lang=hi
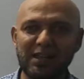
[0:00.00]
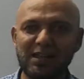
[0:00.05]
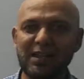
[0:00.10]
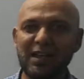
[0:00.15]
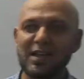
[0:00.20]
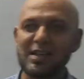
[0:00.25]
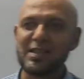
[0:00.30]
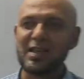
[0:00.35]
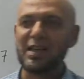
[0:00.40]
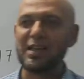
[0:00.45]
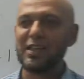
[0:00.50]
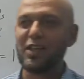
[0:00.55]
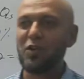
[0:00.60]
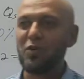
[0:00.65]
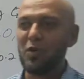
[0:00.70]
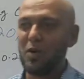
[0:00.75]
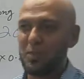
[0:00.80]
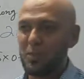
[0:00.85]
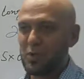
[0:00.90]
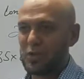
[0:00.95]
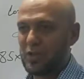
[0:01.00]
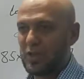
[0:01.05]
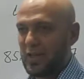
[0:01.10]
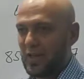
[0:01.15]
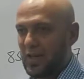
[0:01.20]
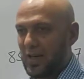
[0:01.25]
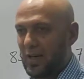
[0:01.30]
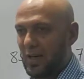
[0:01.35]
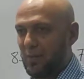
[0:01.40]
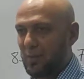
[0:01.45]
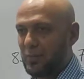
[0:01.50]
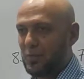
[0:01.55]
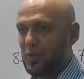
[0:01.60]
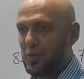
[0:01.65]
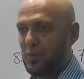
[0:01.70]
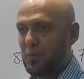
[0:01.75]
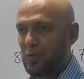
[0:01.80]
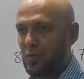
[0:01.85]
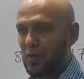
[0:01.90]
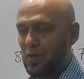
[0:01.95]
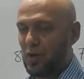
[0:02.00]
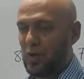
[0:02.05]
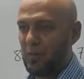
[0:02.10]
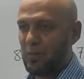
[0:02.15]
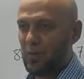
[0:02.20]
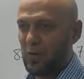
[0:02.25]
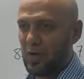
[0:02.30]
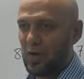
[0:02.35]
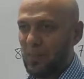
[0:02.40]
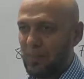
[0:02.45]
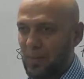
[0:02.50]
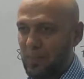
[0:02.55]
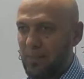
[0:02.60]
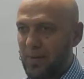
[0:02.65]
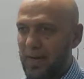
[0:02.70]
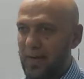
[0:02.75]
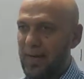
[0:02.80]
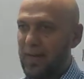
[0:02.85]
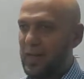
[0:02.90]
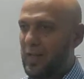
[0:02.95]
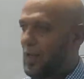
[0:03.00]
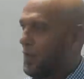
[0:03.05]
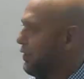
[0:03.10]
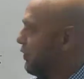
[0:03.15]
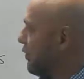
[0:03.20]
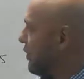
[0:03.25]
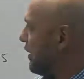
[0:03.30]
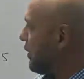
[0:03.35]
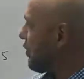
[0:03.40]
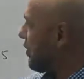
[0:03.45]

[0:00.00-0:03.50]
अंदाज़ा है देखो अब होता क्या है जब बोर्ड का मॉडल पेपर आएगा तो ये